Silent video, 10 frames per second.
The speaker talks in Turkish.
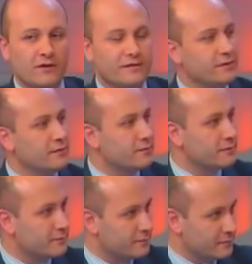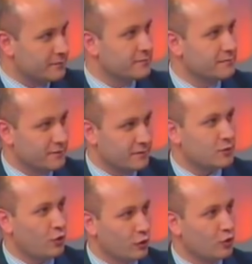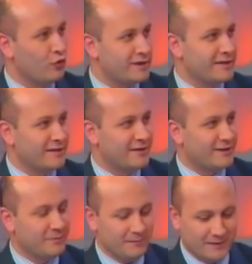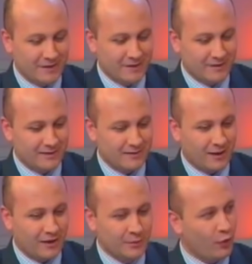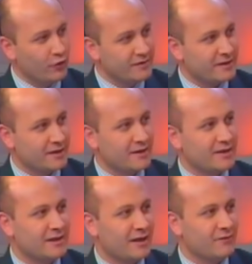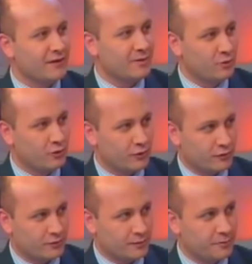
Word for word: devletin kolluk kuvvetleri diyeyim E, alıp o insanlara zarar verebiliyor.